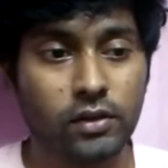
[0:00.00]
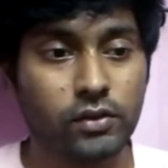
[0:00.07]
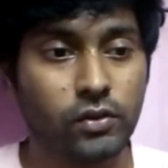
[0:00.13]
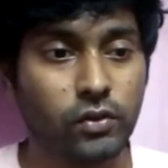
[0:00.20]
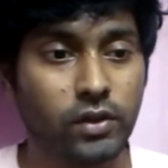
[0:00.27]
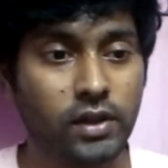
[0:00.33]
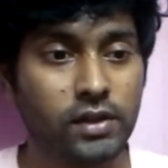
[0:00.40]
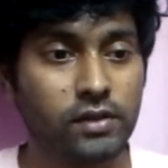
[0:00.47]

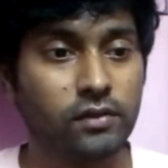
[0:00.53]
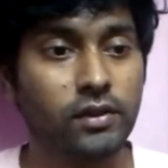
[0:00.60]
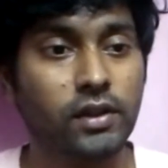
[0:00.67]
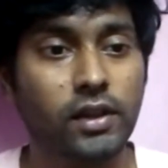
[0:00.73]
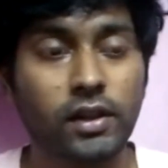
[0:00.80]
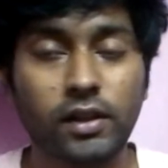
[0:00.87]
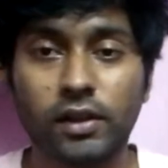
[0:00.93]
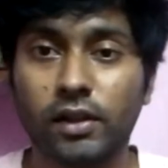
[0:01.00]
ஸோ நெக்ஸ்ட்டு
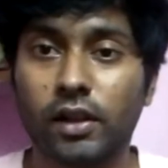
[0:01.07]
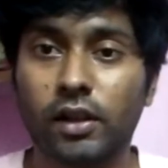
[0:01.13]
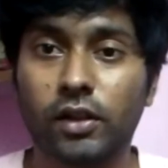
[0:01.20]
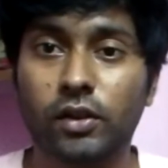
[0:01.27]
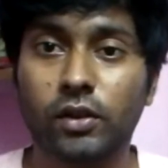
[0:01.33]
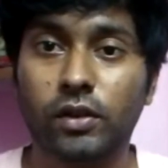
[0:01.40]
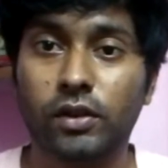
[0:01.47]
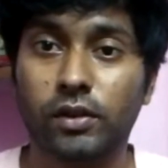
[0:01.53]
வந்து
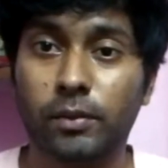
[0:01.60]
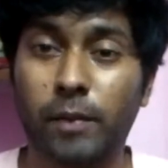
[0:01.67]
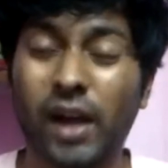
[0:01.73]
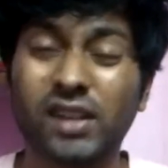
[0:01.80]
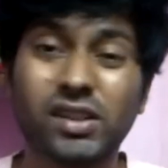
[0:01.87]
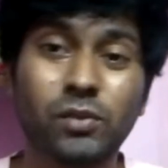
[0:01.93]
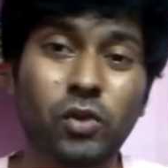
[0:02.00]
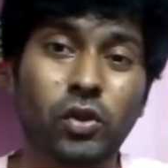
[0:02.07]
நான்
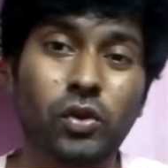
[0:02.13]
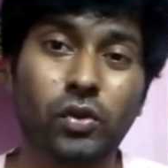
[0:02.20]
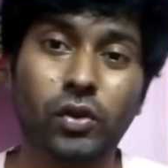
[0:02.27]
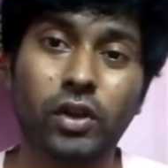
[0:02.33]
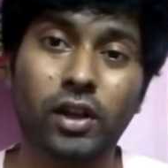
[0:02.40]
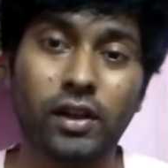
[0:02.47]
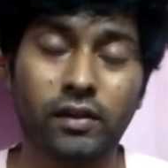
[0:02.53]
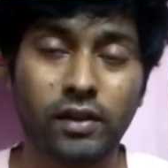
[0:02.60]
மேக்ஸிமம்
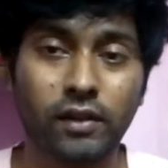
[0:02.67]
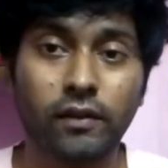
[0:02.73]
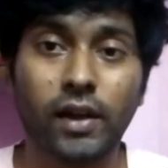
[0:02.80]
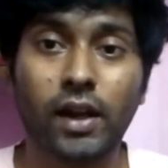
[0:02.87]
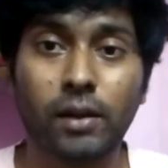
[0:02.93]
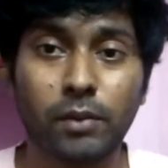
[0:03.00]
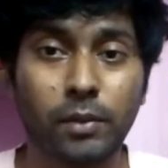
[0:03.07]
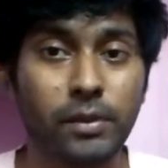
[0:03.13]
டுட்டோரியலில் வந்து
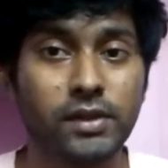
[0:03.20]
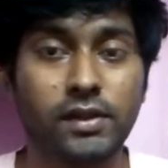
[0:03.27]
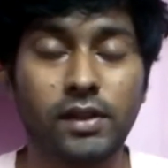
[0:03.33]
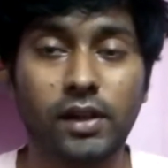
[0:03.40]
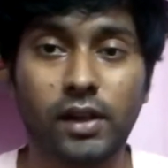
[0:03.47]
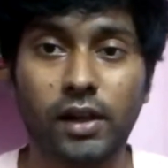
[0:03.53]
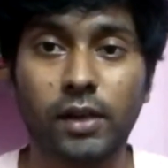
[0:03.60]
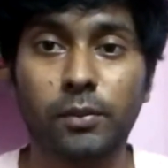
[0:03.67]
வேகமாக பேச
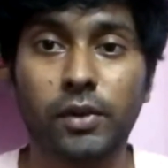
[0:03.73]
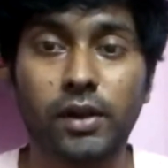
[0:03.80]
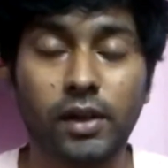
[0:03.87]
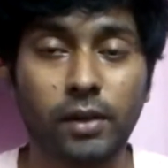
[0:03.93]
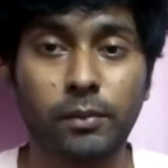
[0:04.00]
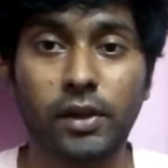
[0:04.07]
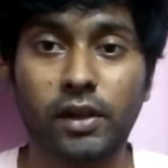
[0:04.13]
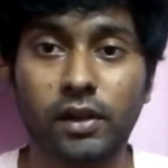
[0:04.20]
தான் ட்ரை
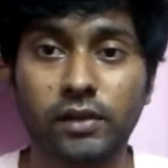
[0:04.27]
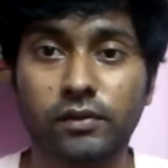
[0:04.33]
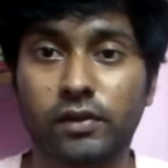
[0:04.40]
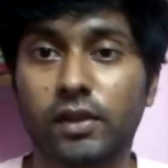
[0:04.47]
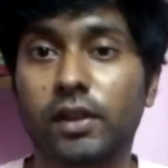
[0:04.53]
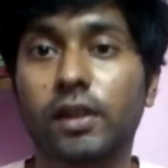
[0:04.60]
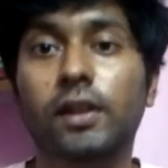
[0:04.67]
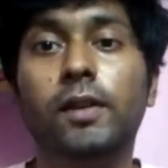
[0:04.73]
பண்ணுறேன் பிகாஸ்
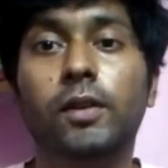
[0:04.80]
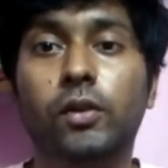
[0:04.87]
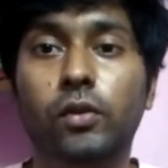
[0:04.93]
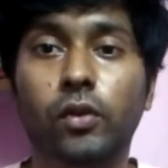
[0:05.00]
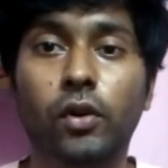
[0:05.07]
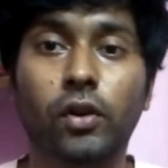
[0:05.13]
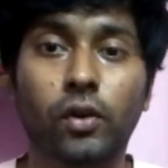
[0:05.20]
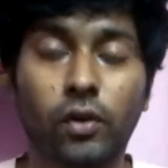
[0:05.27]
வந்து
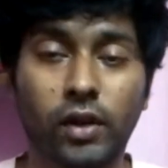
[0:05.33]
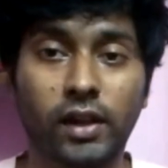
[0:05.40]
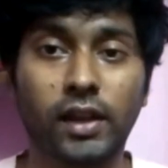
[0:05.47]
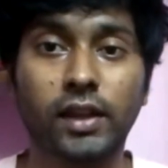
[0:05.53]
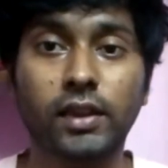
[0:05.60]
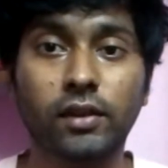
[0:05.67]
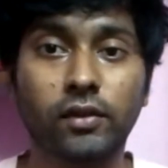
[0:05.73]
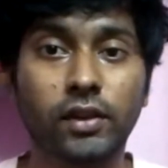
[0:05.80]
டுட்டோரியலோட
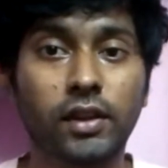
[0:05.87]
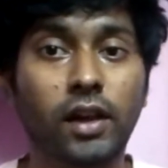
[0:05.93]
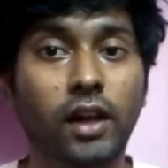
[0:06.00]
லென்த் வந்து